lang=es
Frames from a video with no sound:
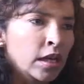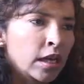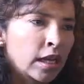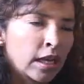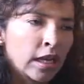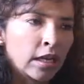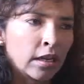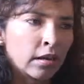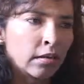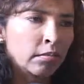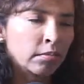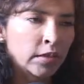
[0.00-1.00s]

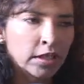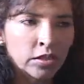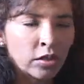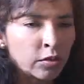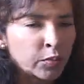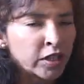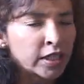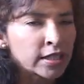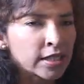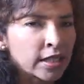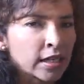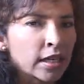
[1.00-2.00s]
eh, solo puede
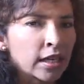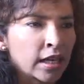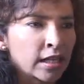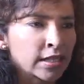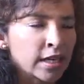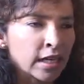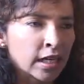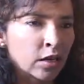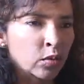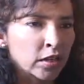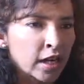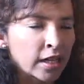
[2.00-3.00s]
ser esta
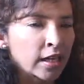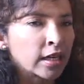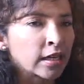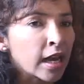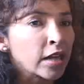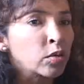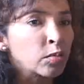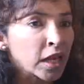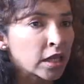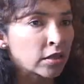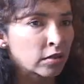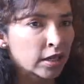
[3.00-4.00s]
ejecutada en año y
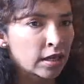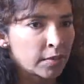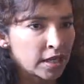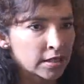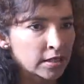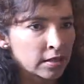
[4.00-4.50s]
medio nada más.